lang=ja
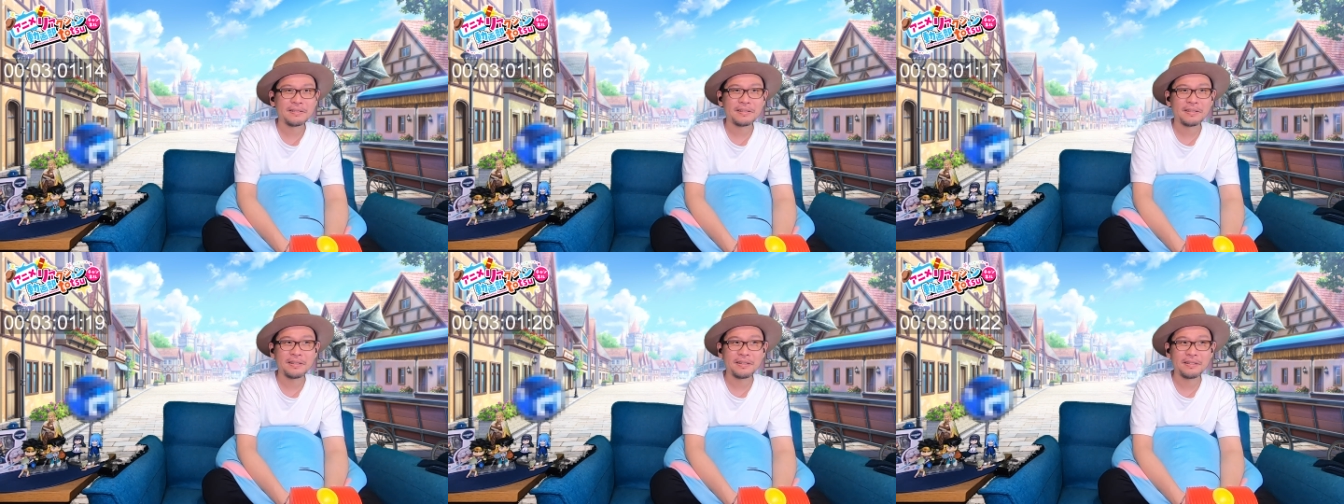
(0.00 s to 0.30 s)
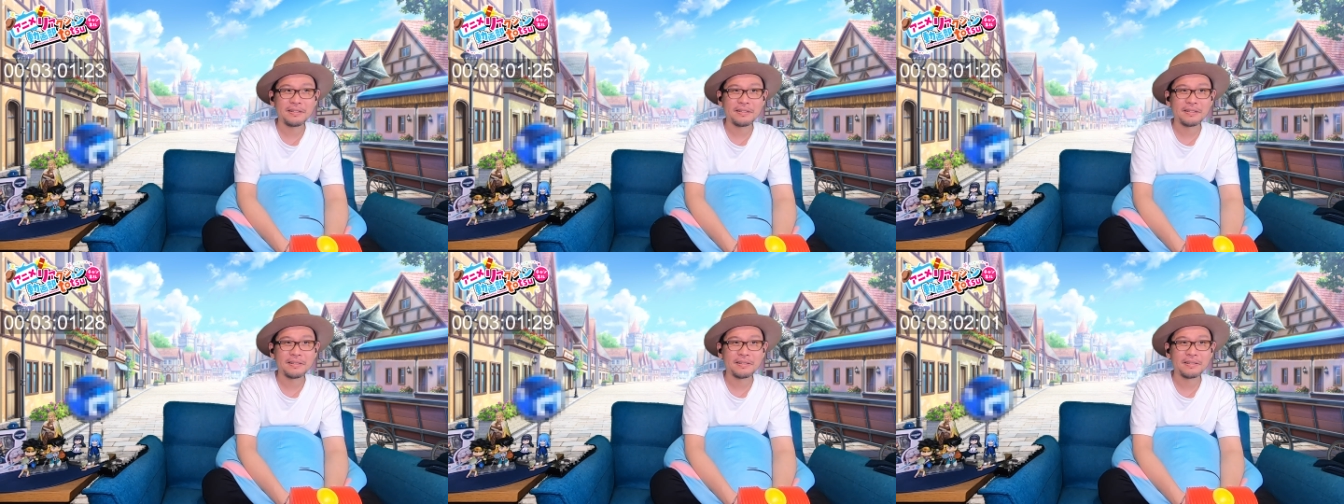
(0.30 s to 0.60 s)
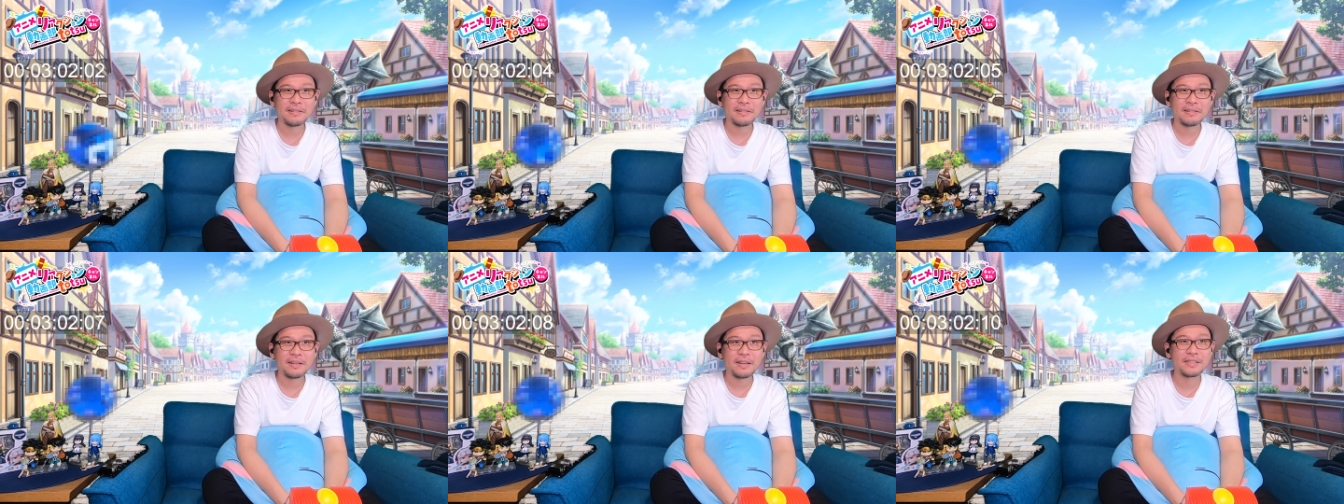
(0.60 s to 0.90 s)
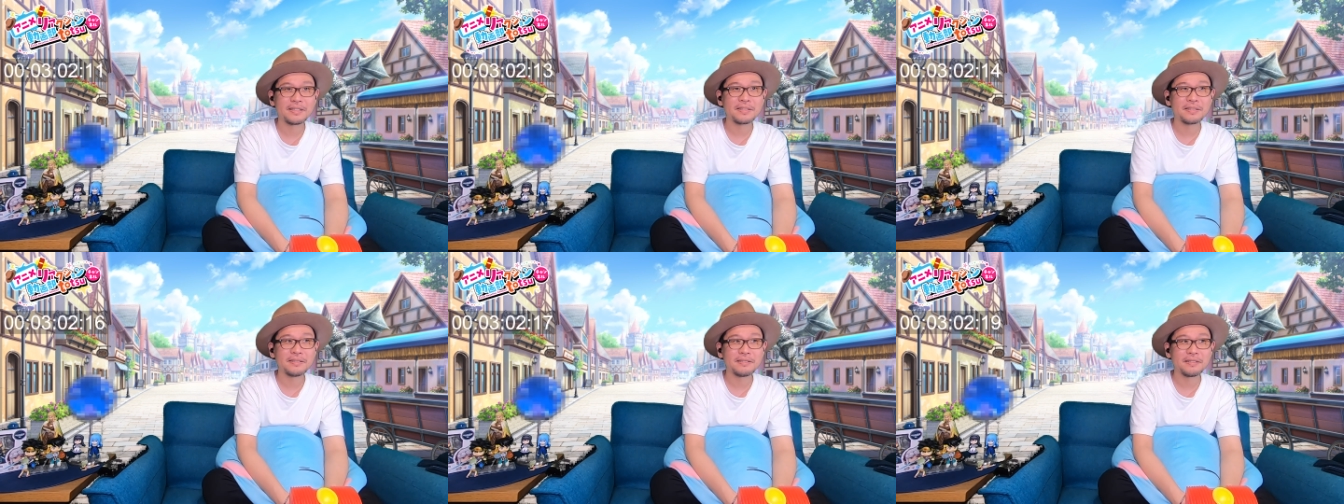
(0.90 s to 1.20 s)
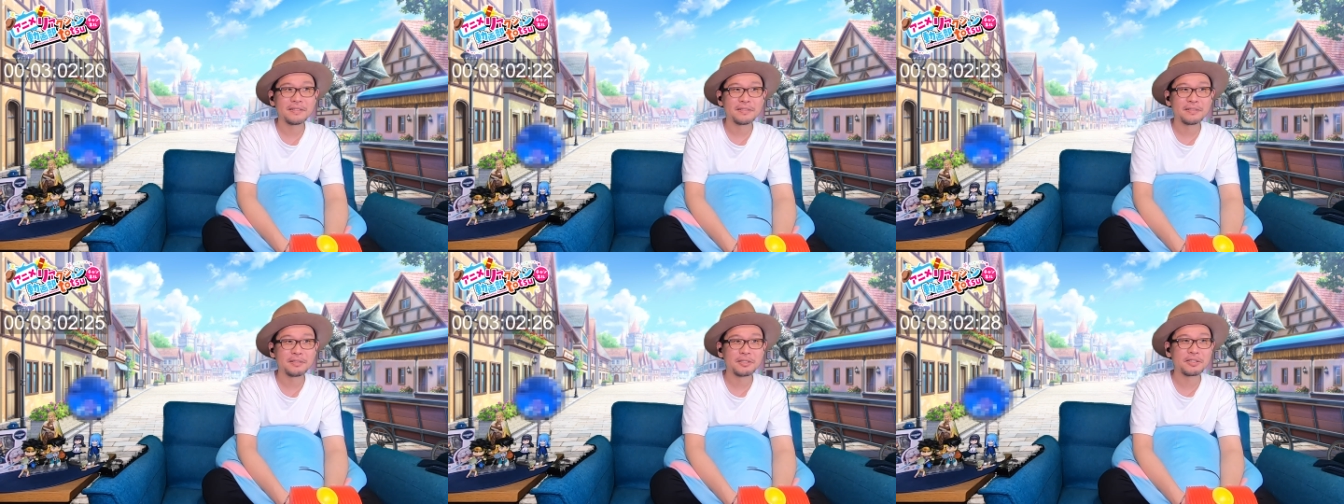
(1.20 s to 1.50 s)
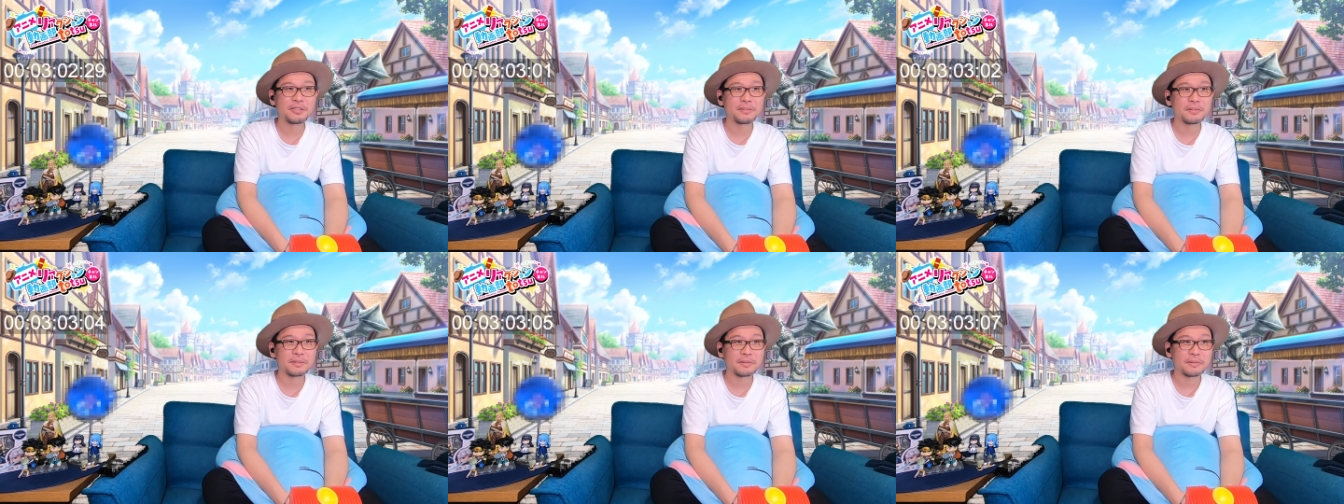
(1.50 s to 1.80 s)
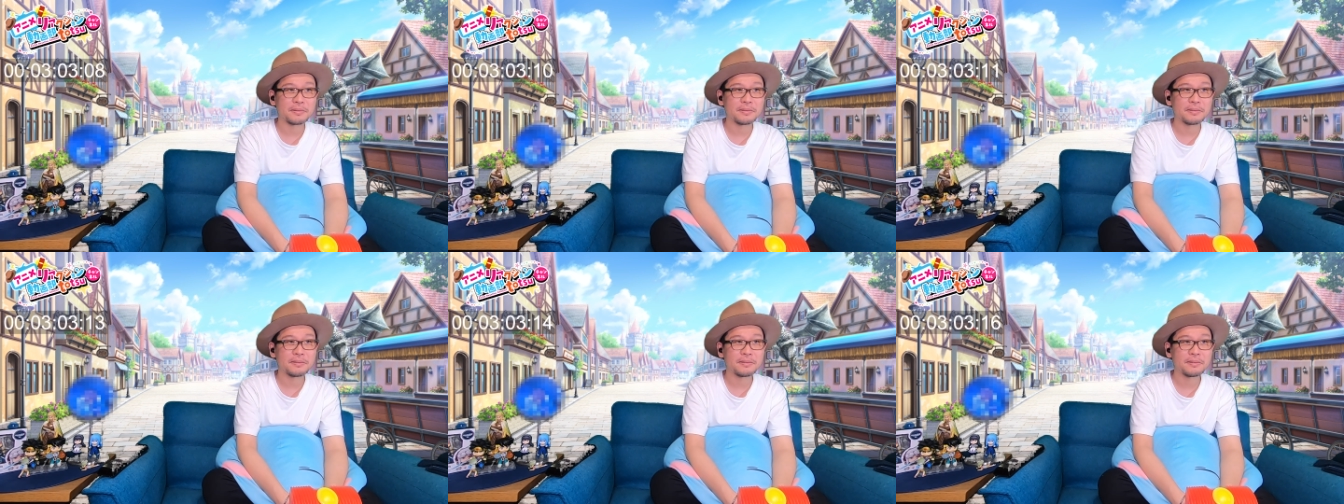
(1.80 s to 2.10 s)
えあいつ
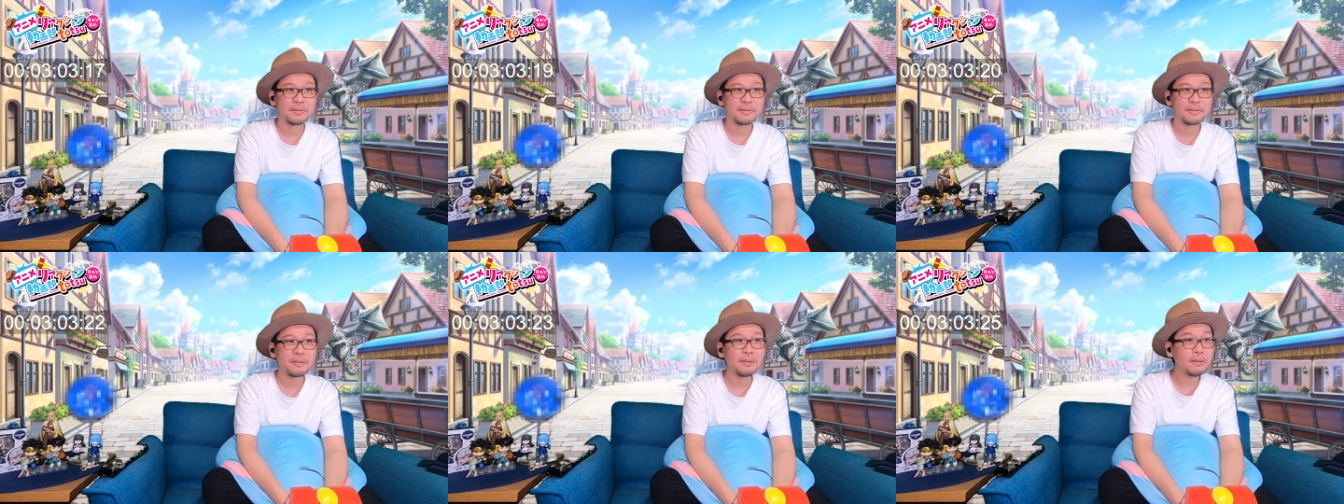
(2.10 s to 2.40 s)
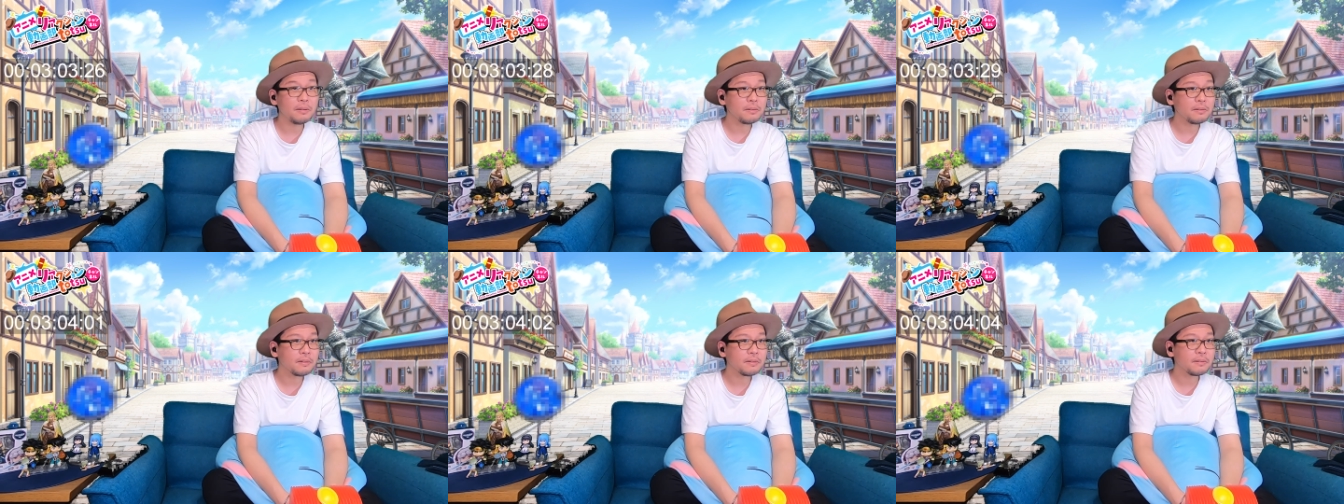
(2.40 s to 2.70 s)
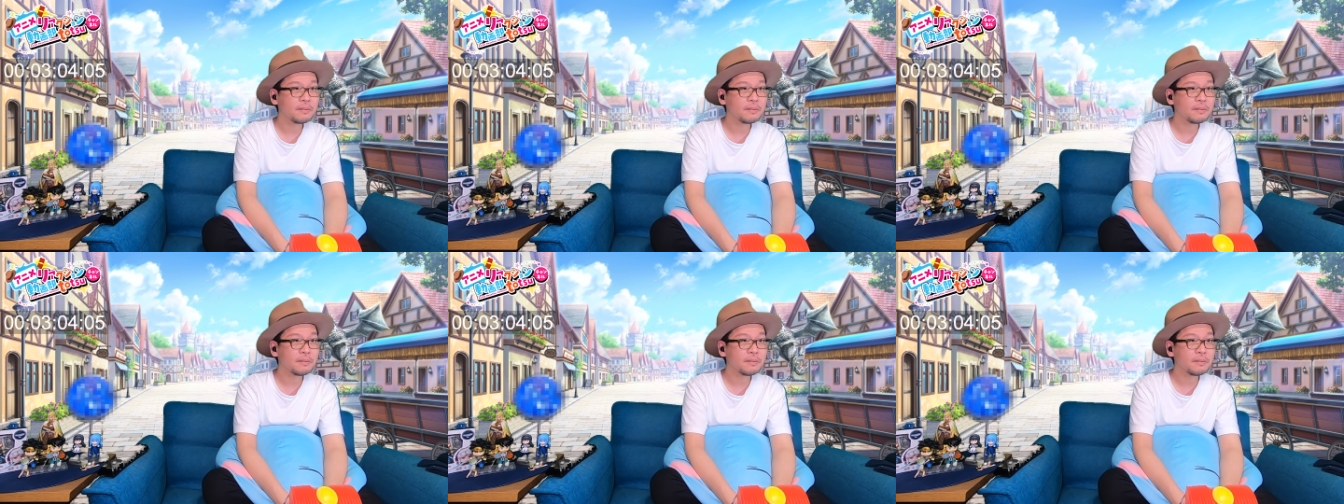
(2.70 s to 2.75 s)
ルシウスえ